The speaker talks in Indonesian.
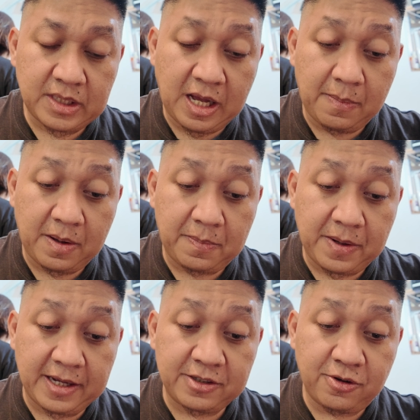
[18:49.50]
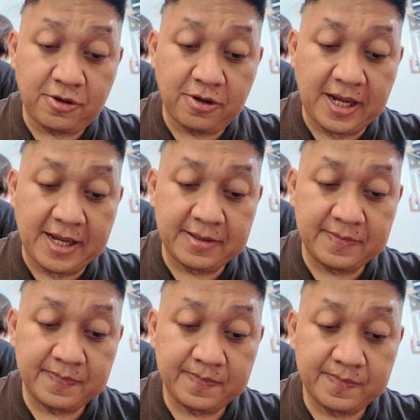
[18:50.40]
nggak apa-apa ex Hongkong kan
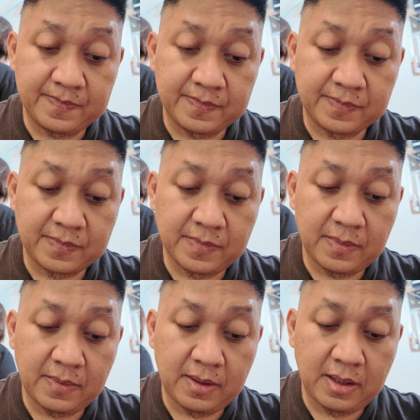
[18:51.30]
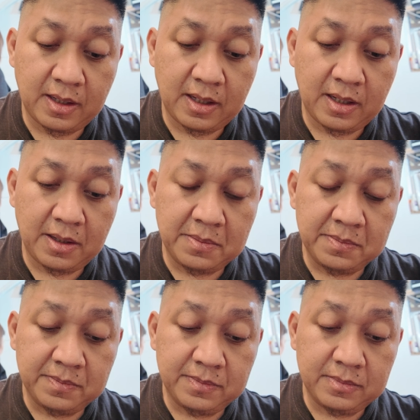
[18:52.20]
iya
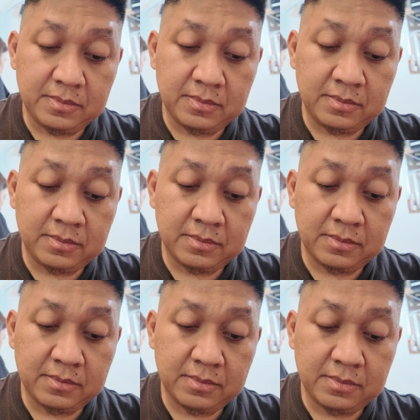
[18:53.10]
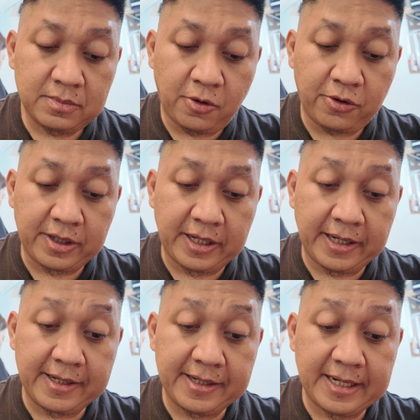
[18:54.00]
hmm, oke
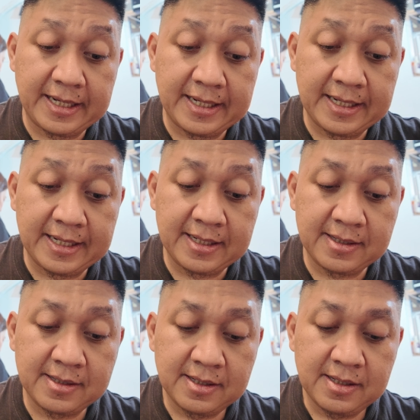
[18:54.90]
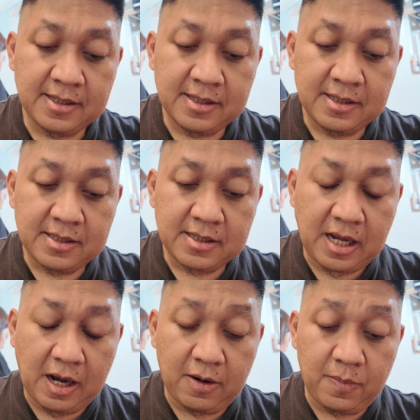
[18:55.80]
okay lah
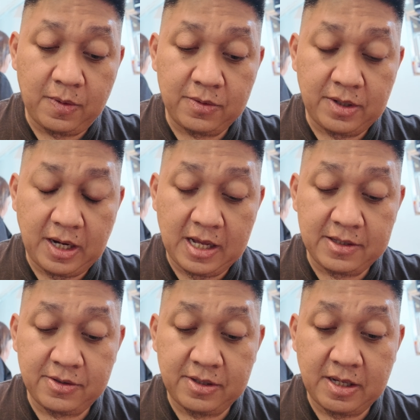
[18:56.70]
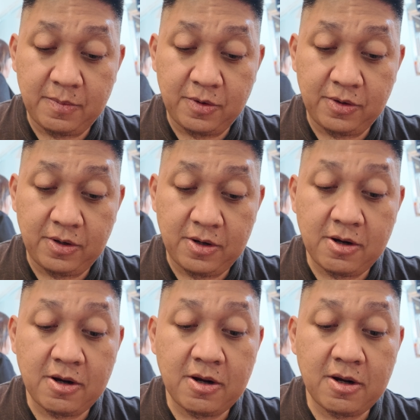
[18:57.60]
kalau mau dilanjut ya
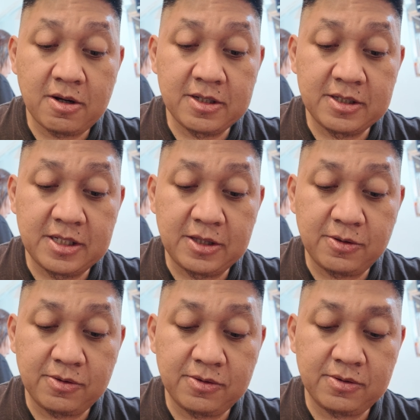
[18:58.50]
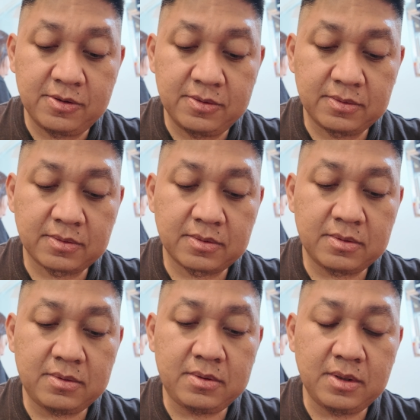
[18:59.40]
monggo di situ
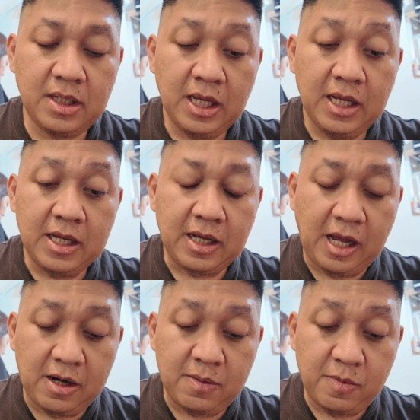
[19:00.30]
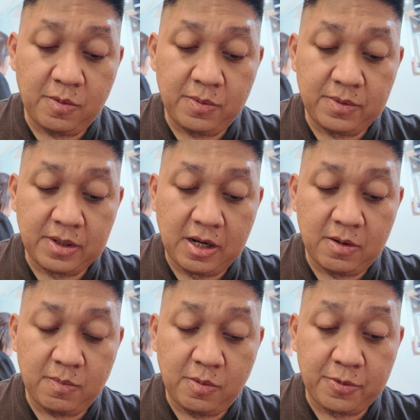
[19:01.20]
ya, kalau aku, mau
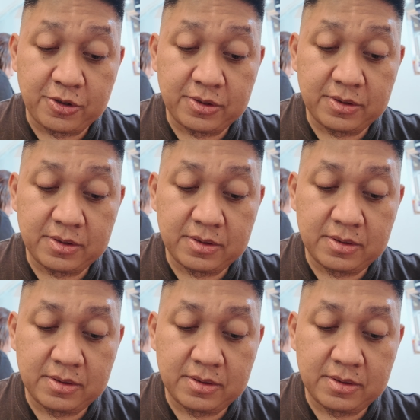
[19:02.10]
kalau mau pro cuma